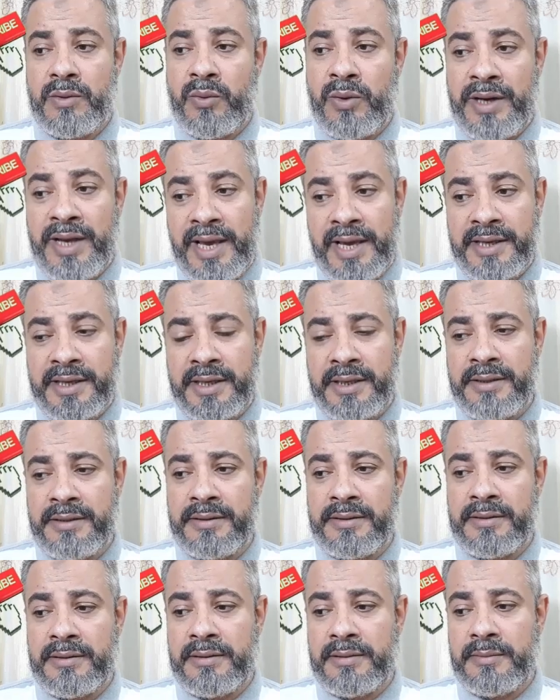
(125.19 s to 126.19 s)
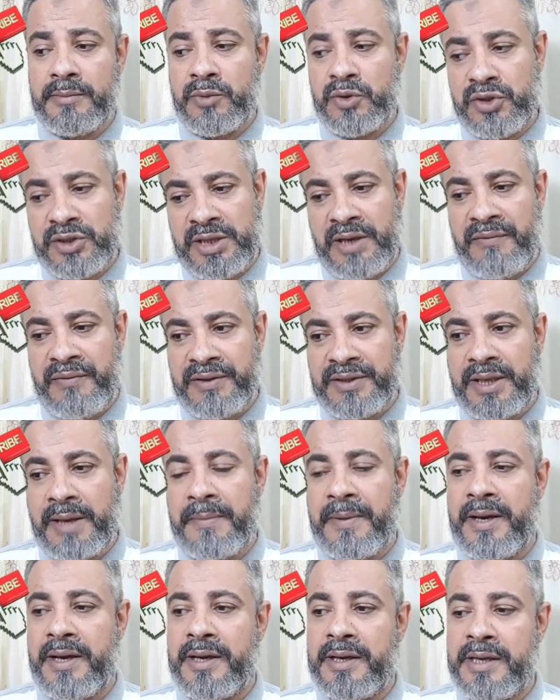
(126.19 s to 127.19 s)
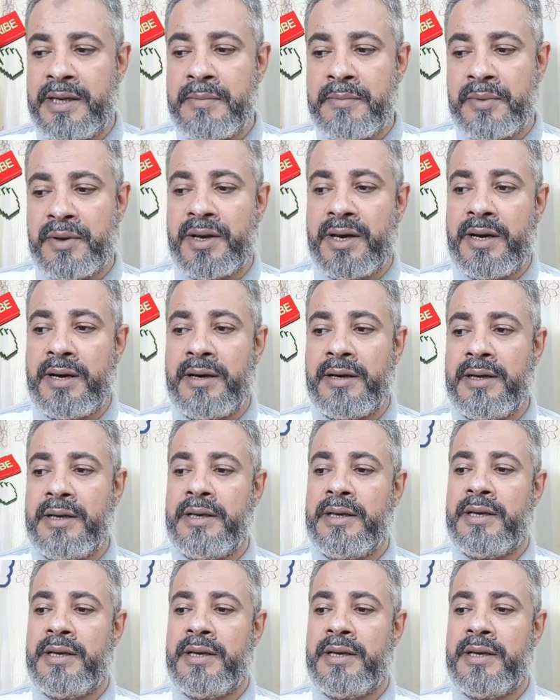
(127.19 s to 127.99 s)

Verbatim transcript: ولكن مش سلفتها بقى امراه